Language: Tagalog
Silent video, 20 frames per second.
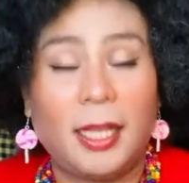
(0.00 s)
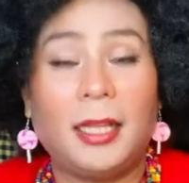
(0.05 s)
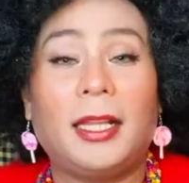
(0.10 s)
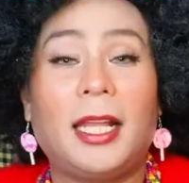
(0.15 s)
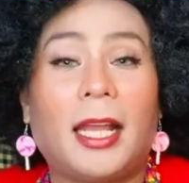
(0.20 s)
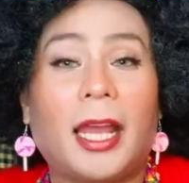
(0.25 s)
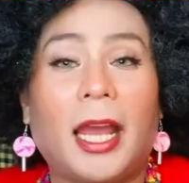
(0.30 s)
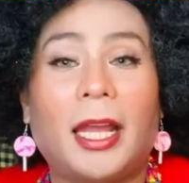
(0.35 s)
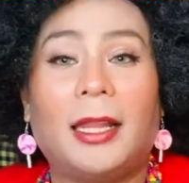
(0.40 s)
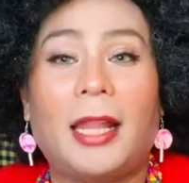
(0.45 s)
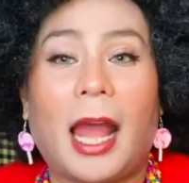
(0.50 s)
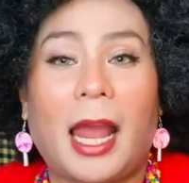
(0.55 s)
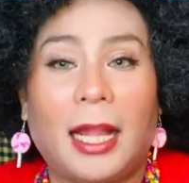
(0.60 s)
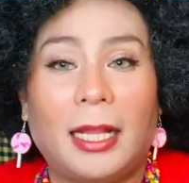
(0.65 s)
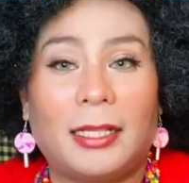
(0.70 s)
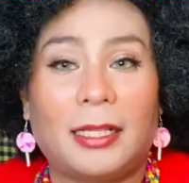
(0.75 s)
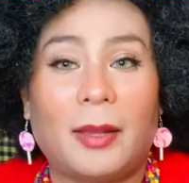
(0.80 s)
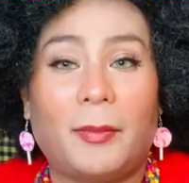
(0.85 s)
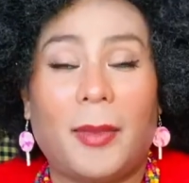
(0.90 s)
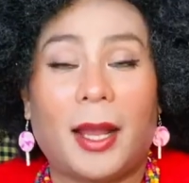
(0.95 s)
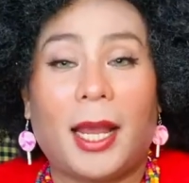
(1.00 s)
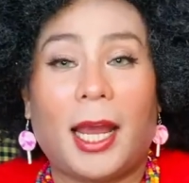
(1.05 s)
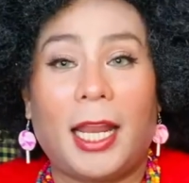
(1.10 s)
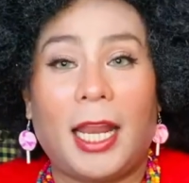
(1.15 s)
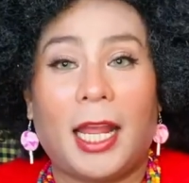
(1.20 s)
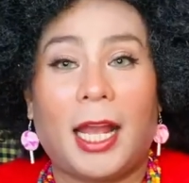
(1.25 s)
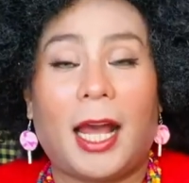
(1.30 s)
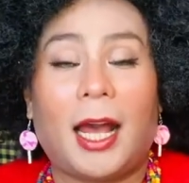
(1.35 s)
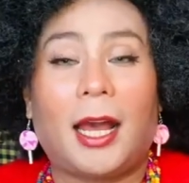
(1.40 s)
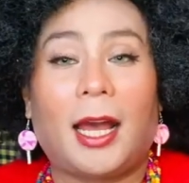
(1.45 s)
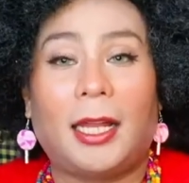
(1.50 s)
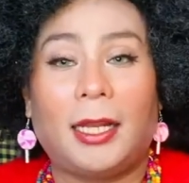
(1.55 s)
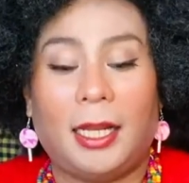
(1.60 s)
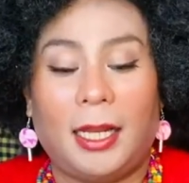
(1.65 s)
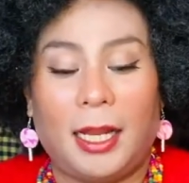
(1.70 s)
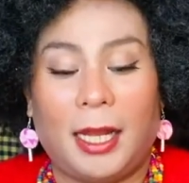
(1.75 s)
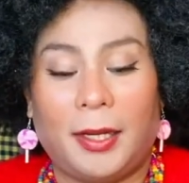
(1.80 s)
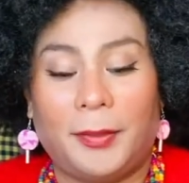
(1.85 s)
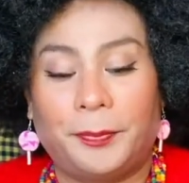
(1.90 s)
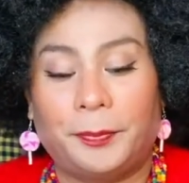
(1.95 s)
Hindi kaya dahil sa magaling ang
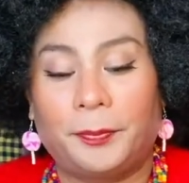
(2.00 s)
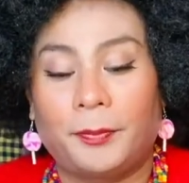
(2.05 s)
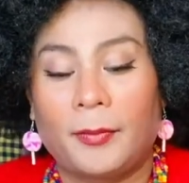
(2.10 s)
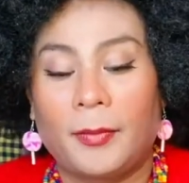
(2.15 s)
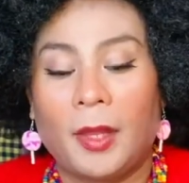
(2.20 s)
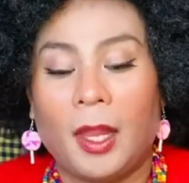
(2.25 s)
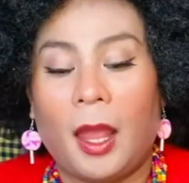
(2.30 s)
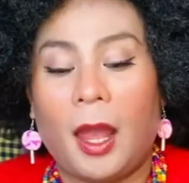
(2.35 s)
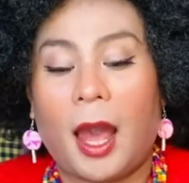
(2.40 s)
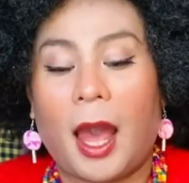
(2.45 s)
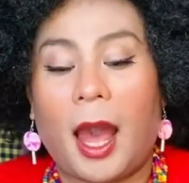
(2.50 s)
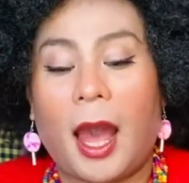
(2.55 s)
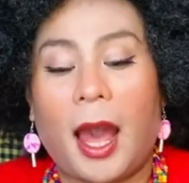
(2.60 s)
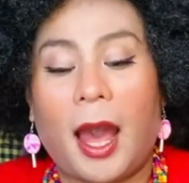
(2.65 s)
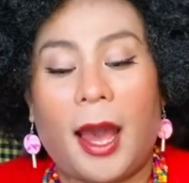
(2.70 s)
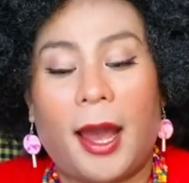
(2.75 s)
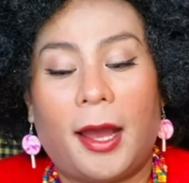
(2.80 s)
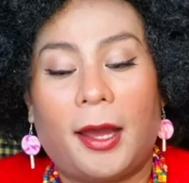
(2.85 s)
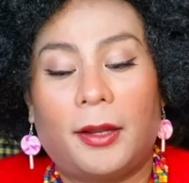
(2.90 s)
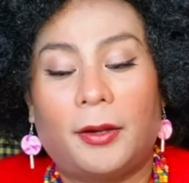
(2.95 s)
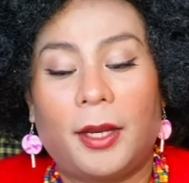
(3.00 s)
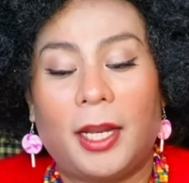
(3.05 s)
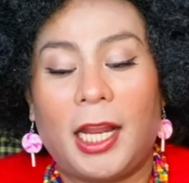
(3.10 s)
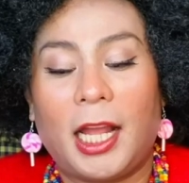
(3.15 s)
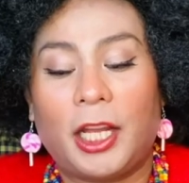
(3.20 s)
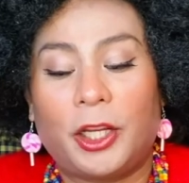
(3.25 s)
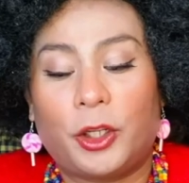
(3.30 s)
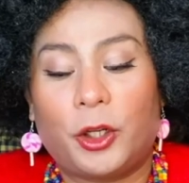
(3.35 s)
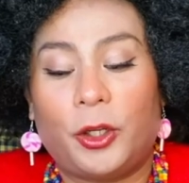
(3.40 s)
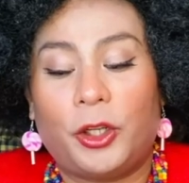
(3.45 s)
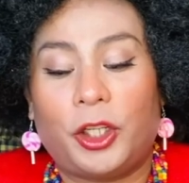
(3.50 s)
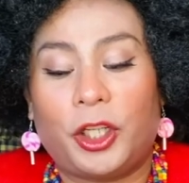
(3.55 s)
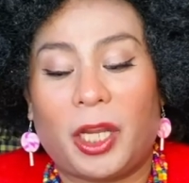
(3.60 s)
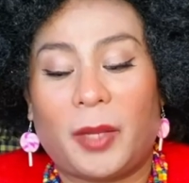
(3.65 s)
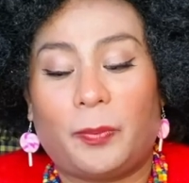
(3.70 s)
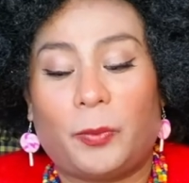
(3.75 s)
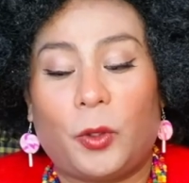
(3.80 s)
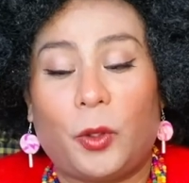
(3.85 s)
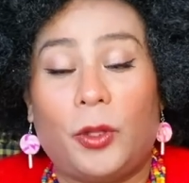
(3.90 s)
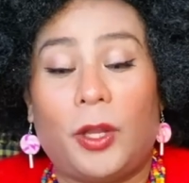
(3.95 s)
kanilang uh,
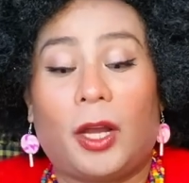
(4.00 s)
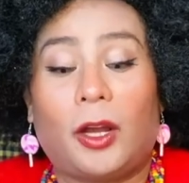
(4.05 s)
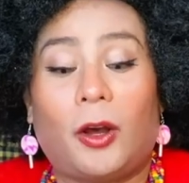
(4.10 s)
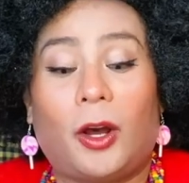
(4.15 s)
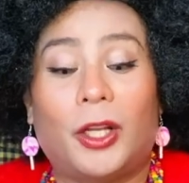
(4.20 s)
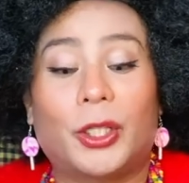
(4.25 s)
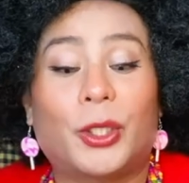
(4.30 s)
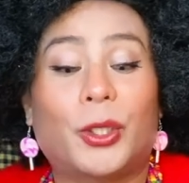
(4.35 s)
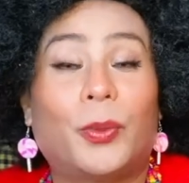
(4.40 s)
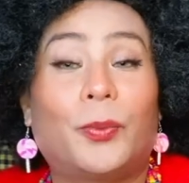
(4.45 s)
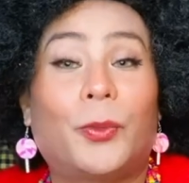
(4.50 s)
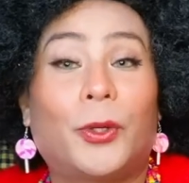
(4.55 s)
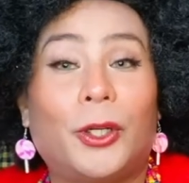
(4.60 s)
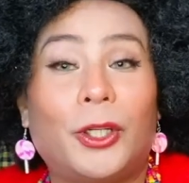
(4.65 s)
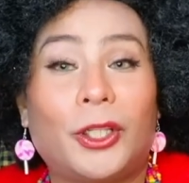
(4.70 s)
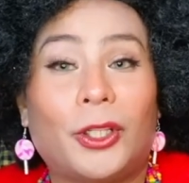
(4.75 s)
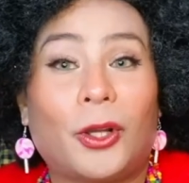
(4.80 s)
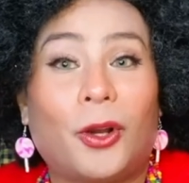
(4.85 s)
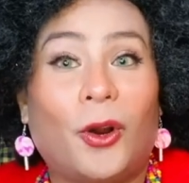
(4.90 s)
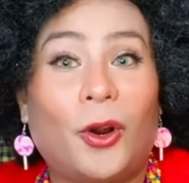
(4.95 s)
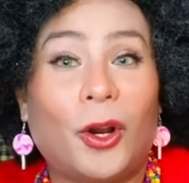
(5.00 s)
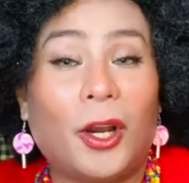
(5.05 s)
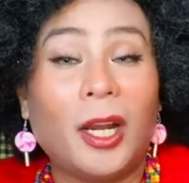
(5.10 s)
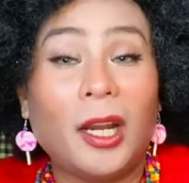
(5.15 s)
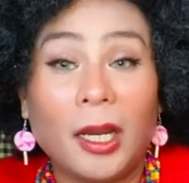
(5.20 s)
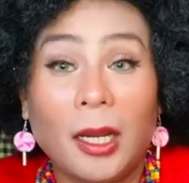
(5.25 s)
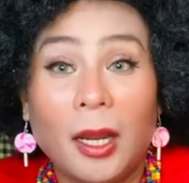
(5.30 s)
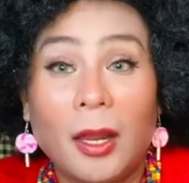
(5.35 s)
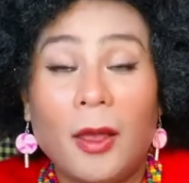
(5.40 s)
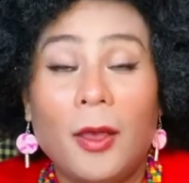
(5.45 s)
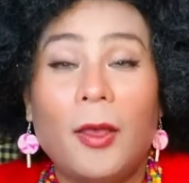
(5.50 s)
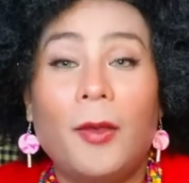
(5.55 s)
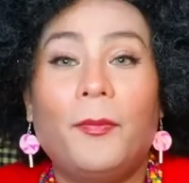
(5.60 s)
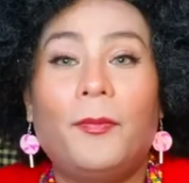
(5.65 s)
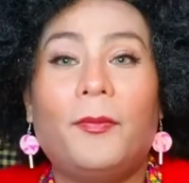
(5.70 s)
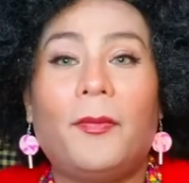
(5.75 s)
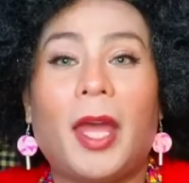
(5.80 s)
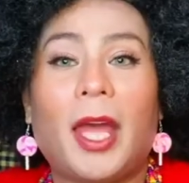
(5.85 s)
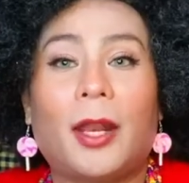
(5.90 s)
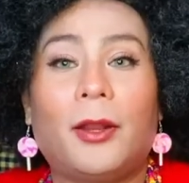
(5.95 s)
relationship to the customers or
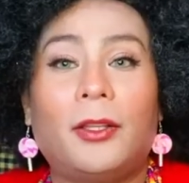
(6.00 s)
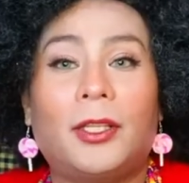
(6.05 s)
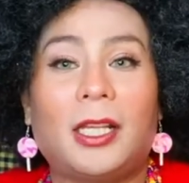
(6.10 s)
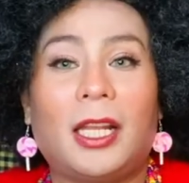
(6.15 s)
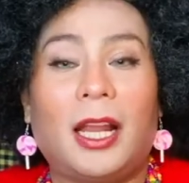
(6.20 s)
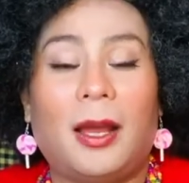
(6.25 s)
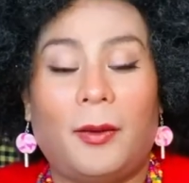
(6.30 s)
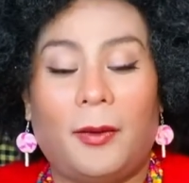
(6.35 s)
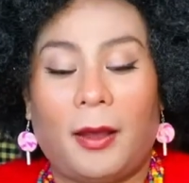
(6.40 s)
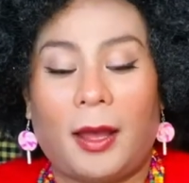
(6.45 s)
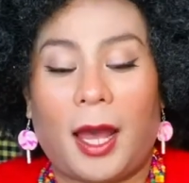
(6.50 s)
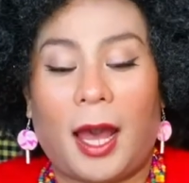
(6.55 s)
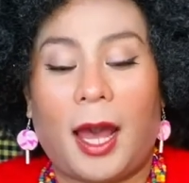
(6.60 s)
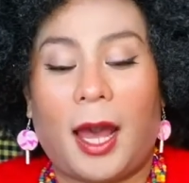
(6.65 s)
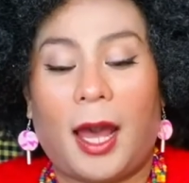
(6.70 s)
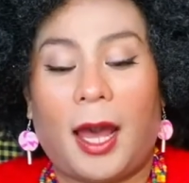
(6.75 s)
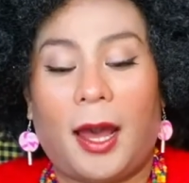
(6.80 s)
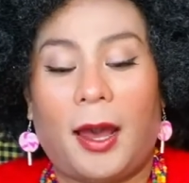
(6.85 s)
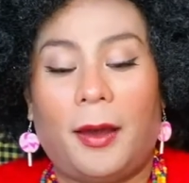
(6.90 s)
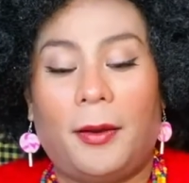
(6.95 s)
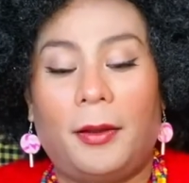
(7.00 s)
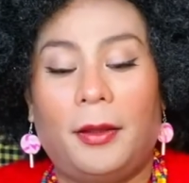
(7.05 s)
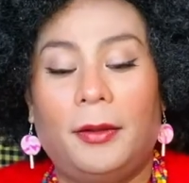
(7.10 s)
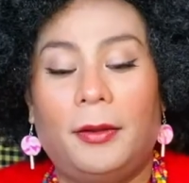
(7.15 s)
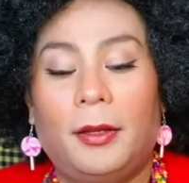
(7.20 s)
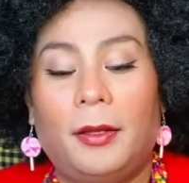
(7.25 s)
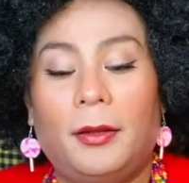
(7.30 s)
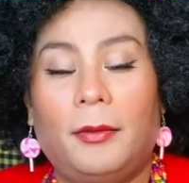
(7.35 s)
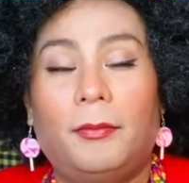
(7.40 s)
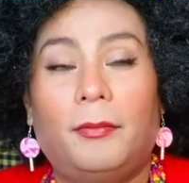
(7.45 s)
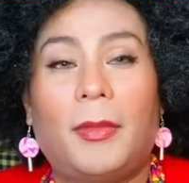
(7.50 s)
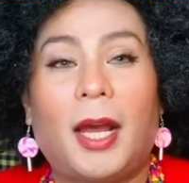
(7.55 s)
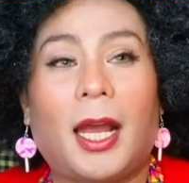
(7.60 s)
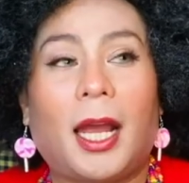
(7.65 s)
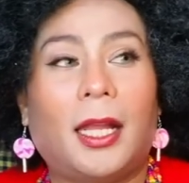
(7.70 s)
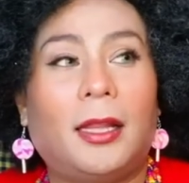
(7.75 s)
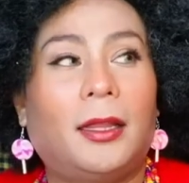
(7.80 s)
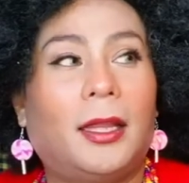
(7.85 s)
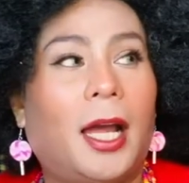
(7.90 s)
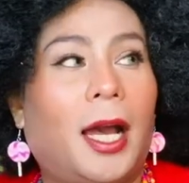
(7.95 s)
meron silang uh,
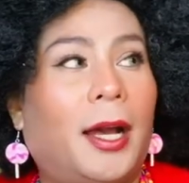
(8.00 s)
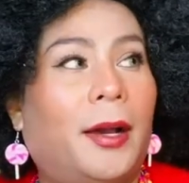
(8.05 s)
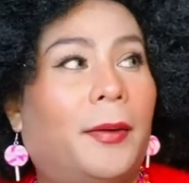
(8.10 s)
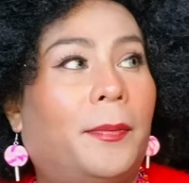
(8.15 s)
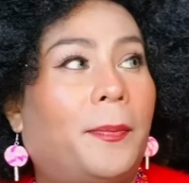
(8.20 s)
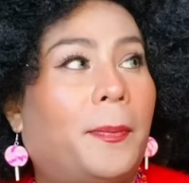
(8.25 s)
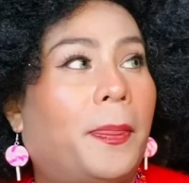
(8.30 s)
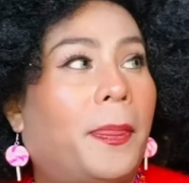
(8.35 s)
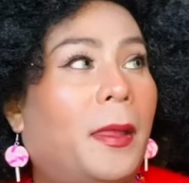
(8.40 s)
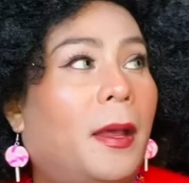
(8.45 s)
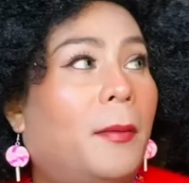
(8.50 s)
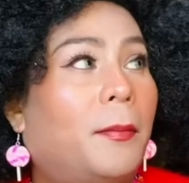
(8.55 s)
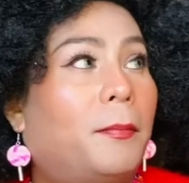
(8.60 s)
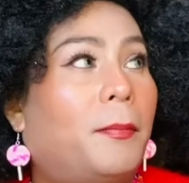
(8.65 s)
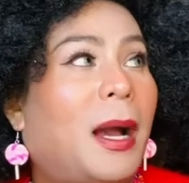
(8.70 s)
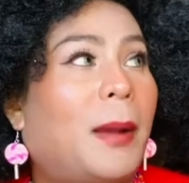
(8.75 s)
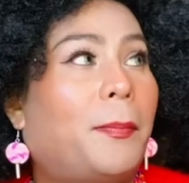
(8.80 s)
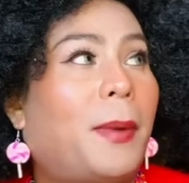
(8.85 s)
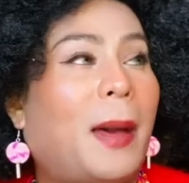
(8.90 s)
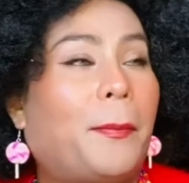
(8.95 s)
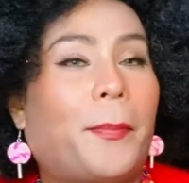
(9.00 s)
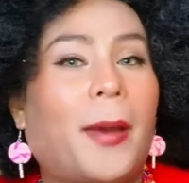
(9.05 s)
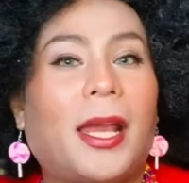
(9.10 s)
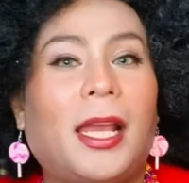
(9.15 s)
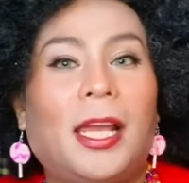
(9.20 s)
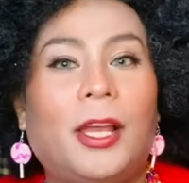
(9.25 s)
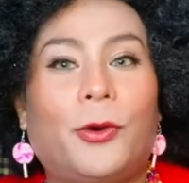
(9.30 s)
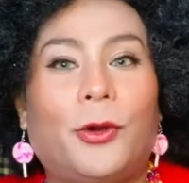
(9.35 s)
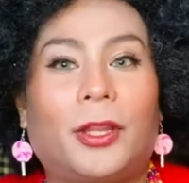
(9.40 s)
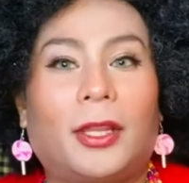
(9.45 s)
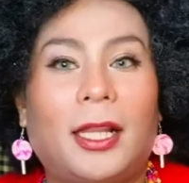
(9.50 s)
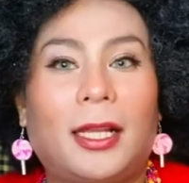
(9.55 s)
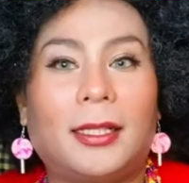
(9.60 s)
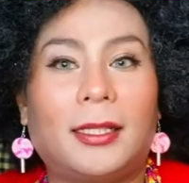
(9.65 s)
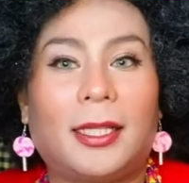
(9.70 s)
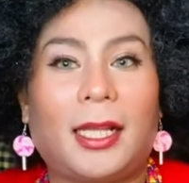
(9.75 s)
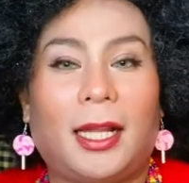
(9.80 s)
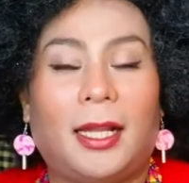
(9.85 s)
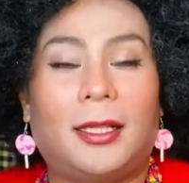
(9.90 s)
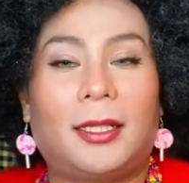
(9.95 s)
magandang pagpapaikot ng
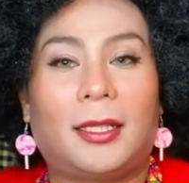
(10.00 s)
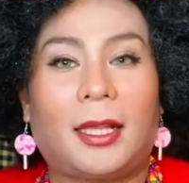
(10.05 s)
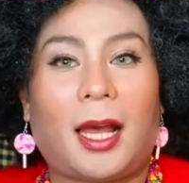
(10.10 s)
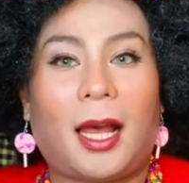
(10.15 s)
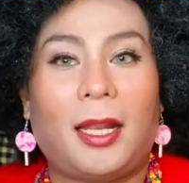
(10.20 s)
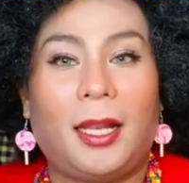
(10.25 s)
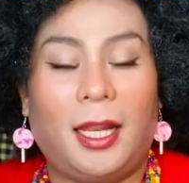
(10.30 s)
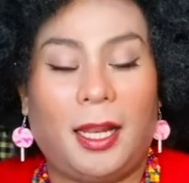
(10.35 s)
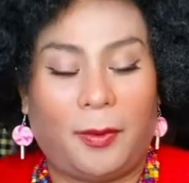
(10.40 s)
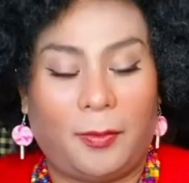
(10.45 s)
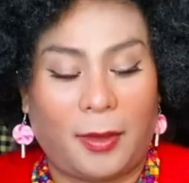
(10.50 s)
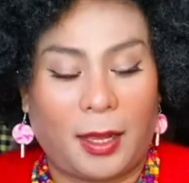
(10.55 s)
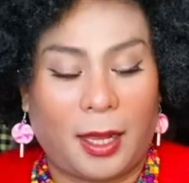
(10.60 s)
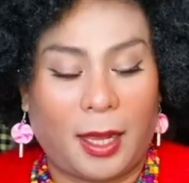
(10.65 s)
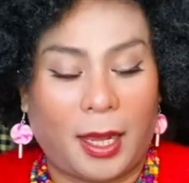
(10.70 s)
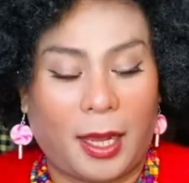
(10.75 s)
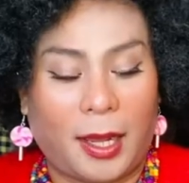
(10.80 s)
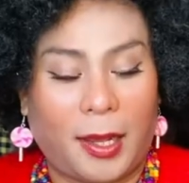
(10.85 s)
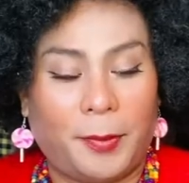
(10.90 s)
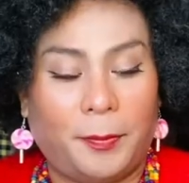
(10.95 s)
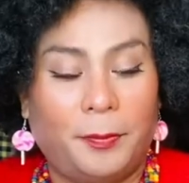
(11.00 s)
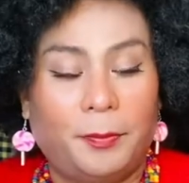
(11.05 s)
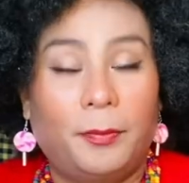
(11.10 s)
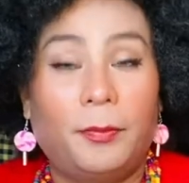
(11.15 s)
sales sa kanilang mga